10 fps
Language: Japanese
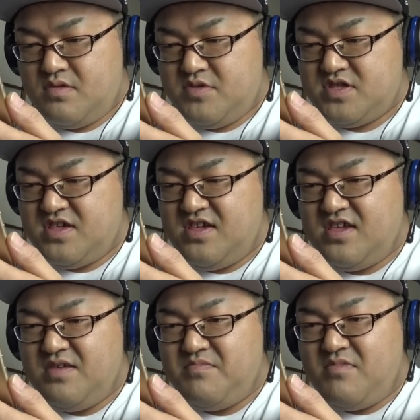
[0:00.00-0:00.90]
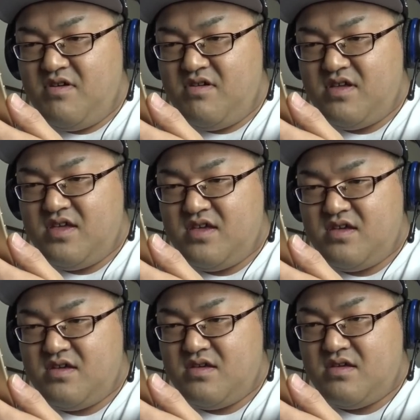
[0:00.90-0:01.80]
もう、心筋も、
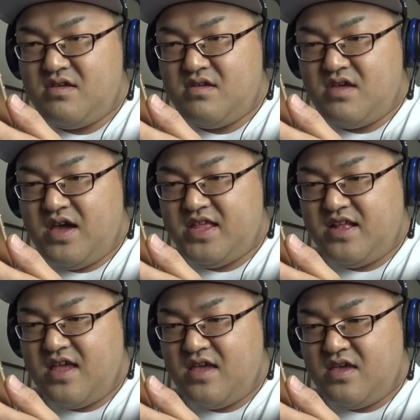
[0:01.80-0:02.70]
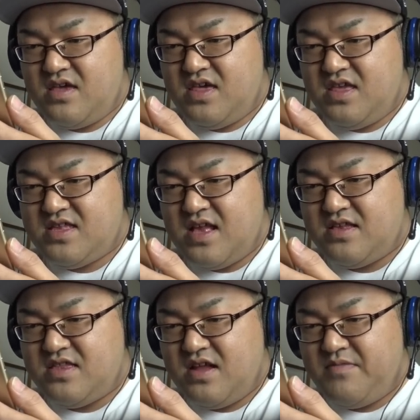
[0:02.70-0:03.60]
あれだね、必
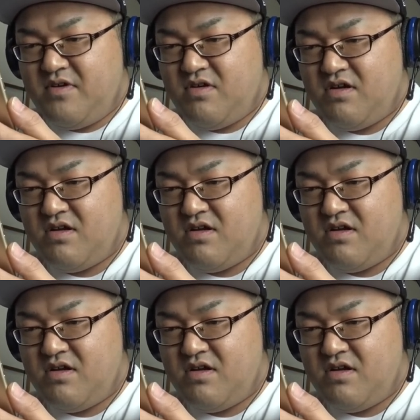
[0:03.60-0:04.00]
殺いってくるよ。